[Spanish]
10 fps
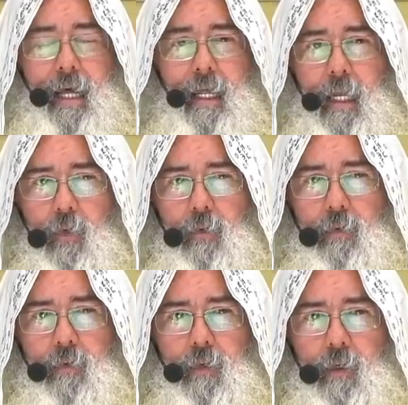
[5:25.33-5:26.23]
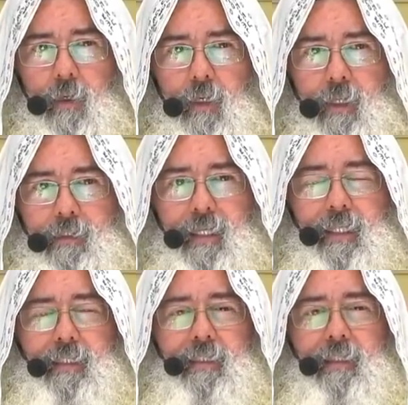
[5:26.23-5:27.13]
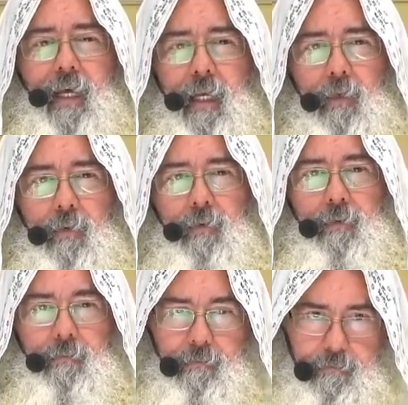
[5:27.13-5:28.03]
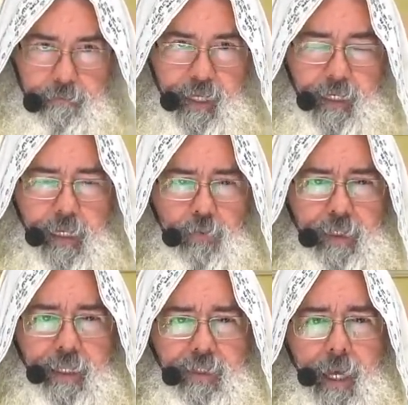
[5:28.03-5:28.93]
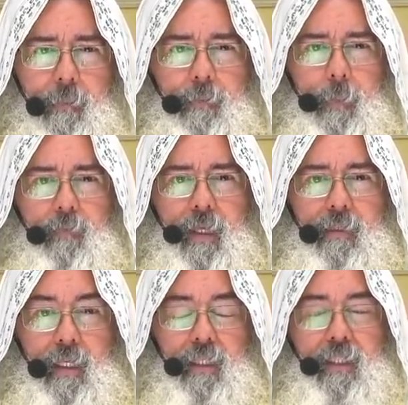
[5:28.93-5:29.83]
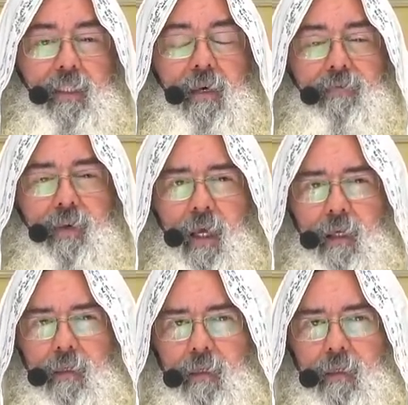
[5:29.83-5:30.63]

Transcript: algo, se necesita algo, valga la redundancia, se necesita fe.